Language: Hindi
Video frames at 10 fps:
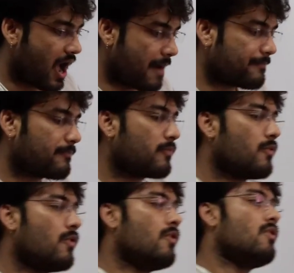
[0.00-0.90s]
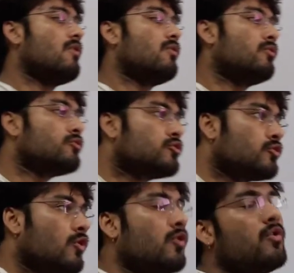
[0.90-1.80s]
आपको
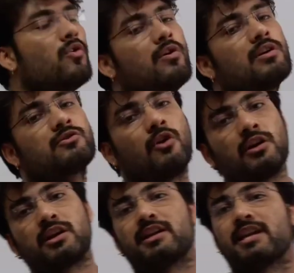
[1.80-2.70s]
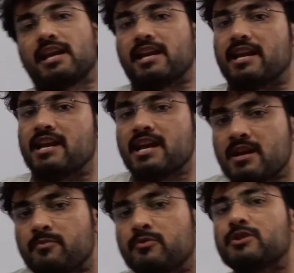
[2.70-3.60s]
उसको सॉल्व करने के लिए
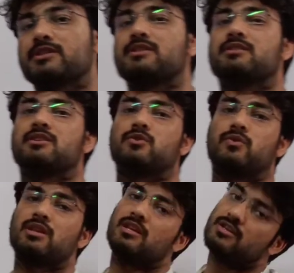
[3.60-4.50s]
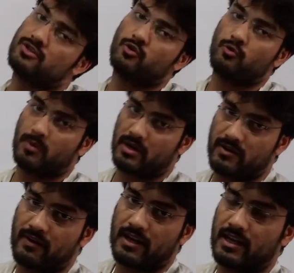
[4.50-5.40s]
इन प्रोजेक्शंस की जरूरत जरूर पड़ने
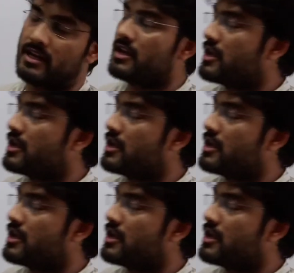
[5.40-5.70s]
वाली है